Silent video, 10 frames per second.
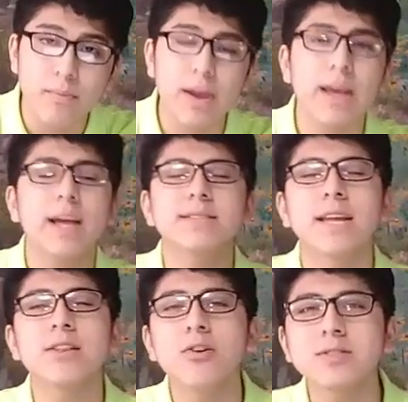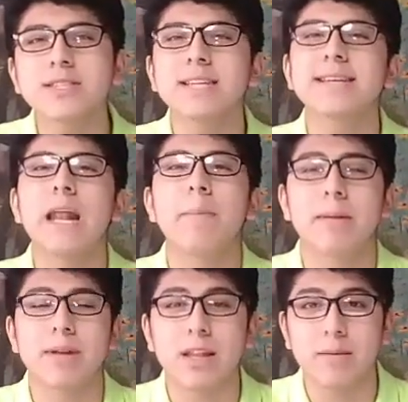En ese entonces a la
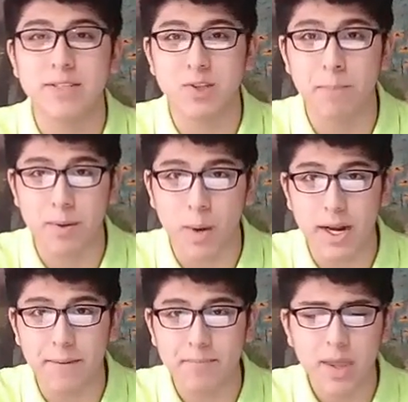Primera División Peruana.